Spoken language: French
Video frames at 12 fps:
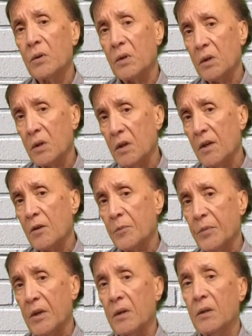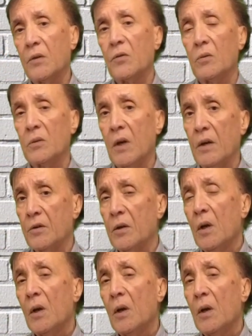certains aspects des sondages